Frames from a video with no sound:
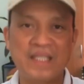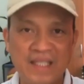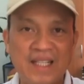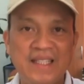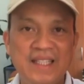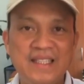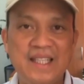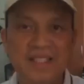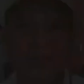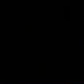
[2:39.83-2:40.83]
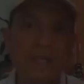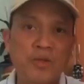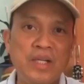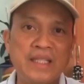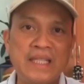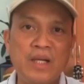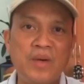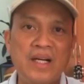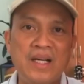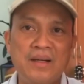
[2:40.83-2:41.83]
na kaagad natin. Meron lang
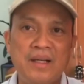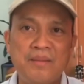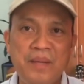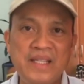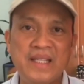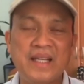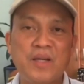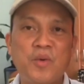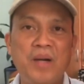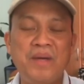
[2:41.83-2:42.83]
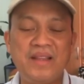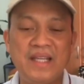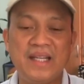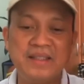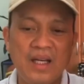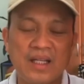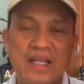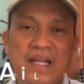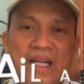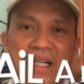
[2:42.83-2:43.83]
dalawang uh, basic requirement yan.
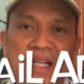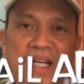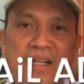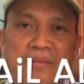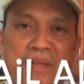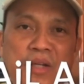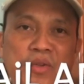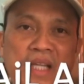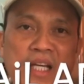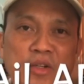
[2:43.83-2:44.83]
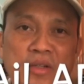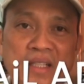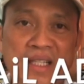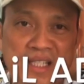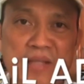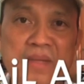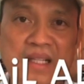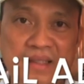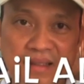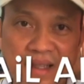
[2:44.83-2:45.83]
Kailangan lang meron tayong uh,
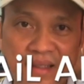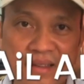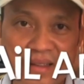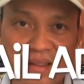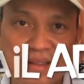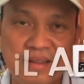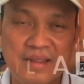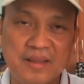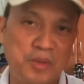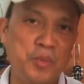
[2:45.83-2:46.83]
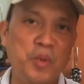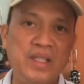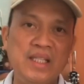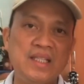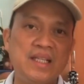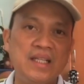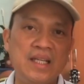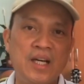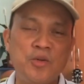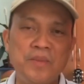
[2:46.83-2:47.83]
email address. Po pwedeng uh,
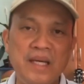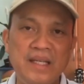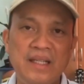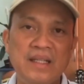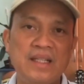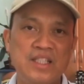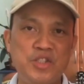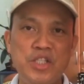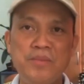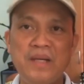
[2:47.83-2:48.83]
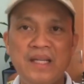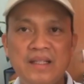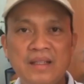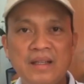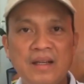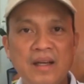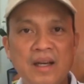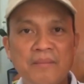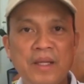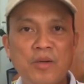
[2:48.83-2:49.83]
Yahoo Mail, Gmail.
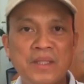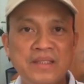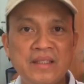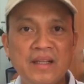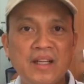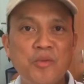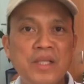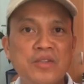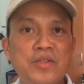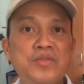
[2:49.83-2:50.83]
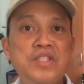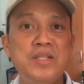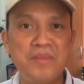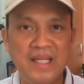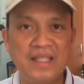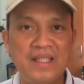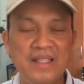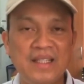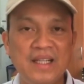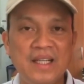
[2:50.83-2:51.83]
Pero mas nire-recommend ko yung Gmail.
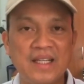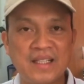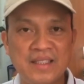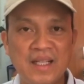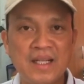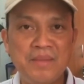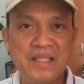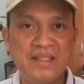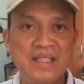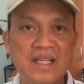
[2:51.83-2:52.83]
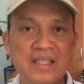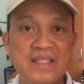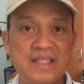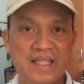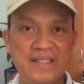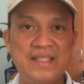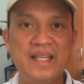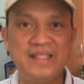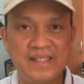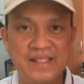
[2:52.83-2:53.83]
Kasi gagamitin din natin yan sa
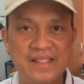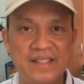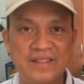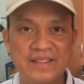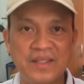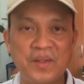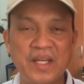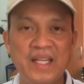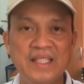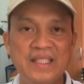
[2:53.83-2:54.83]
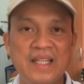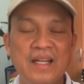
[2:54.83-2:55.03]
AdSense. Okay?